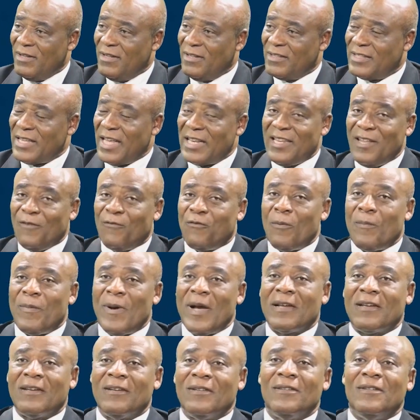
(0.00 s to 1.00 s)
Ça dit, il ne faut
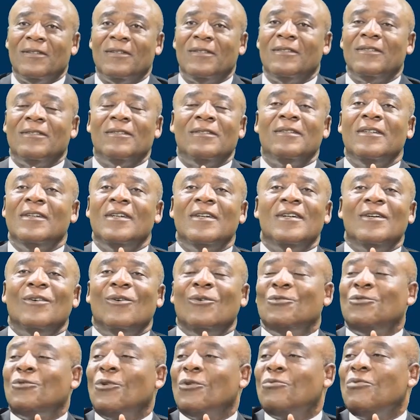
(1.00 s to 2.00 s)
pas que
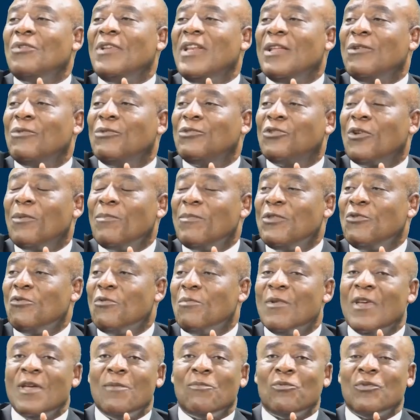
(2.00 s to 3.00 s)
aujourd'hui les routes sont
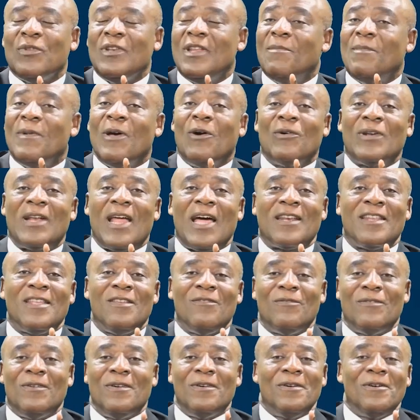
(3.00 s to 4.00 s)
bitumées et puis demain on
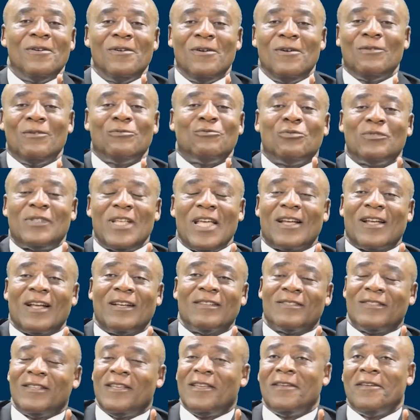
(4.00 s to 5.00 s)
arrive, euh, tout est
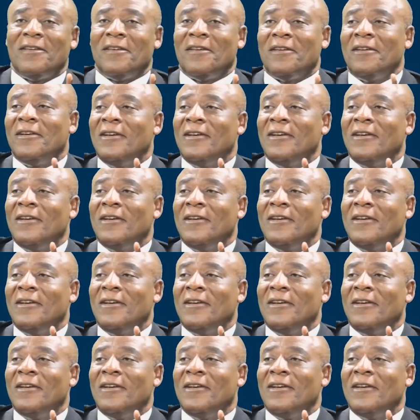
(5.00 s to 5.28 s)
cassé.